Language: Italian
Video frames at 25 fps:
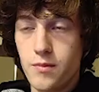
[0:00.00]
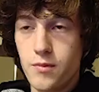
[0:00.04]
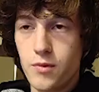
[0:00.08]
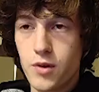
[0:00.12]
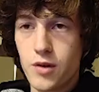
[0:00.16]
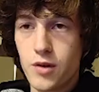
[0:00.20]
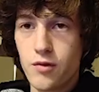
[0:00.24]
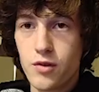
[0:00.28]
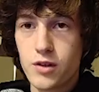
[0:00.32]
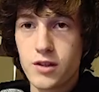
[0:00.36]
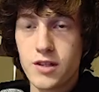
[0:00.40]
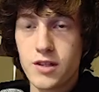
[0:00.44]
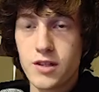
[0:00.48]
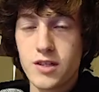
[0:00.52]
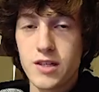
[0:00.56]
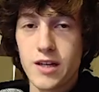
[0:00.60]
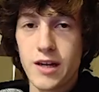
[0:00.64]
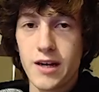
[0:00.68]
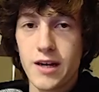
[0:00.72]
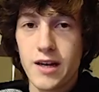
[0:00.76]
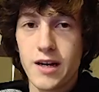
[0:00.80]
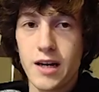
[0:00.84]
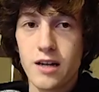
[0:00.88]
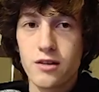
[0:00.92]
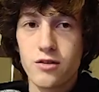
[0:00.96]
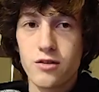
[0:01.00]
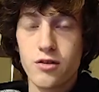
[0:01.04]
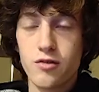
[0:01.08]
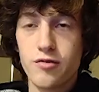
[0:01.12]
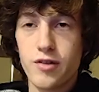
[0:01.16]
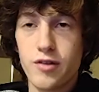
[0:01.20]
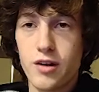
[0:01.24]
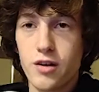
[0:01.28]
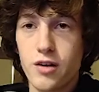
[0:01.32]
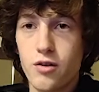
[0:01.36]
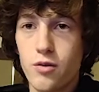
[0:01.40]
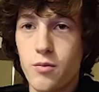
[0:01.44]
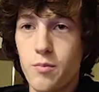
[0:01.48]
Una volta scaricato il
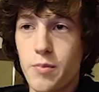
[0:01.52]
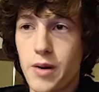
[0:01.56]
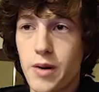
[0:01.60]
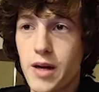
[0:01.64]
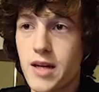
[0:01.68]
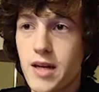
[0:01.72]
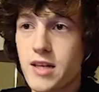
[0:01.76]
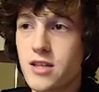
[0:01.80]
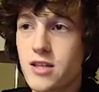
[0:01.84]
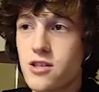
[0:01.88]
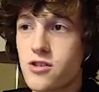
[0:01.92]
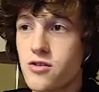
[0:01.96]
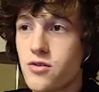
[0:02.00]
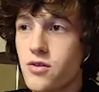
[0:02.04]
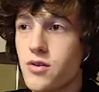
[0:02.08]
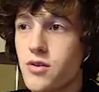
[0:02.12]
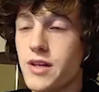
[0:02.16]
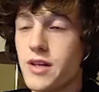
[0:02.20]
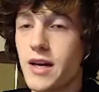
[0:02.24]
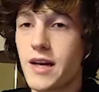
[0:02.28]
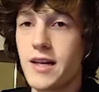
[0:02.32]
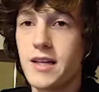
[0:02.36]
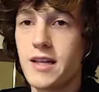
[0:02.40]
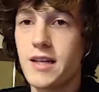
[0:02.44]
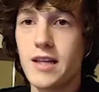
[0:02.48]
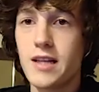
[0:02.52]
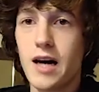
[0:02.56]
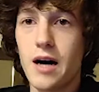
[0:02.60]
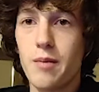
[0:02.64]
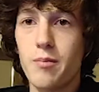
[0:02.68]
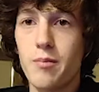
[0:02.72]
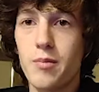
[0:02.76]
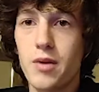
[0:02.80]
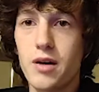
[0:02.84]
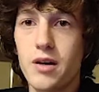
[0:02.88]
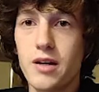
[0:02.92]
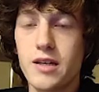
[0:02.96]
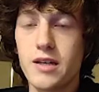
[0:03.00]
file compresso da
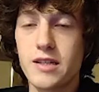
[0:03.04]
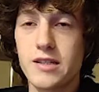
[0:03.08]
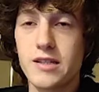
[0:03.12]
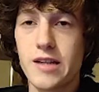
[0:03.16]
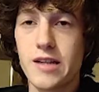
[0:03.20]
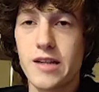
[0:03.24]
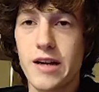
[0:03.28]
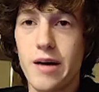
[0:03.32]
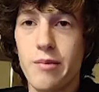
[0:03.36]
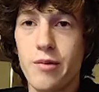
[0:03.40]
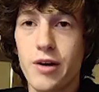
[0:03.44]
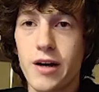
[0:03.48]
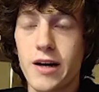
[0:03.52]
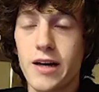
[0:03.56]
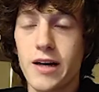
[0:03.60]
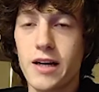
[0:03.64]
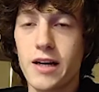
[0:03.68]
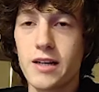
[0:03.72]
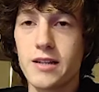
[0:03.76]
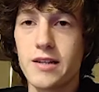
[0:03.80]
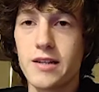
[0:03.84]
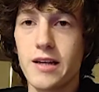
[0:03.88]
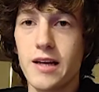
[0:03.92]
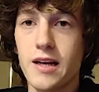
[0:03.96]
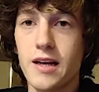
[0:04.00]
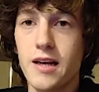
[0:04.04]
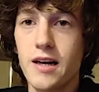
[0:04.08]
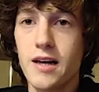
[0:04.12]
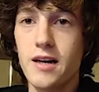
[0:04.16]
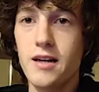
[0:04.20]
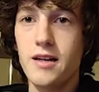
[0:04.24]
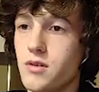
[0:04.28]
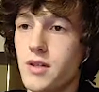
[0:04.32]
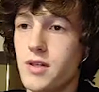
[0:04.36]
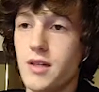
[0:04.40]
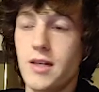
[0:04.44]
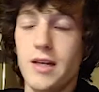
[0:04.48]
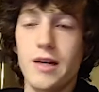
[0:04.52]
GitHub estraiamo la
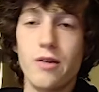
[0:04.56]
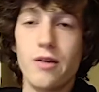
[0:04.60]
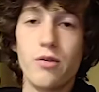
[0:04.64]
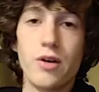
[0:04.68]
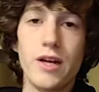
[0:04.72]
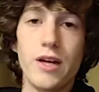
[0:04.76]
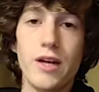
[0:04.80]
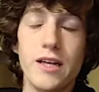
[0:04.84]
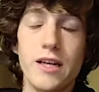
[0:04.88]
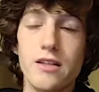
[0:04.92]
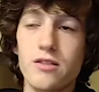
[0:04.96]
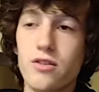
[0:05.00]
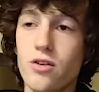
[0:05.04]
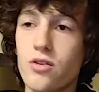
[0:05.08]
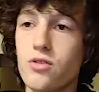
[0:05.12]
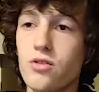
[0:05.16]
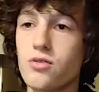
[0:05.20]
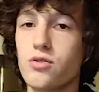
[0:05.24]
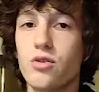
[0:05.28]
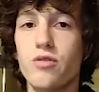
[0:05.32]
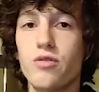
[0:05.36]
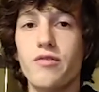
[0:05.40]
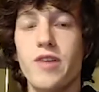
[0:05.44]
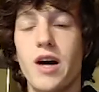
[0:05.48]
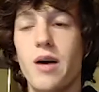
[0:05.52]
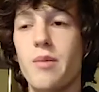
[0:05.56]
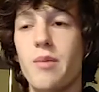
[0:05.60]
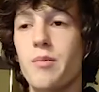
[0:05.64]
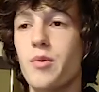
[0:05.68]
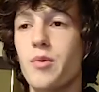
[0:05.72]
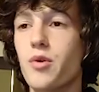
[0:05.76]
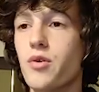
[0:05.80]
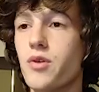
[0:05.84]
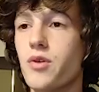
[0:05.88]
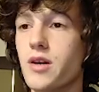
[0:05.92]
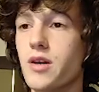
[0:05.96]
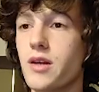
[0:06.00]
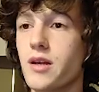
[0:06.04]
cartella e qua dentro
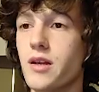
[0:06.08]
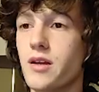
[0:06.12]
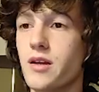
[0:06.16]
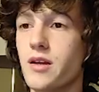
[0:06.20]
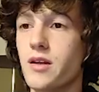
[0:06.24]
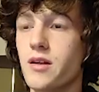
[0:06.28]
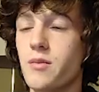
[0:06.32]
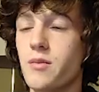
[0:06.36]
troviamo il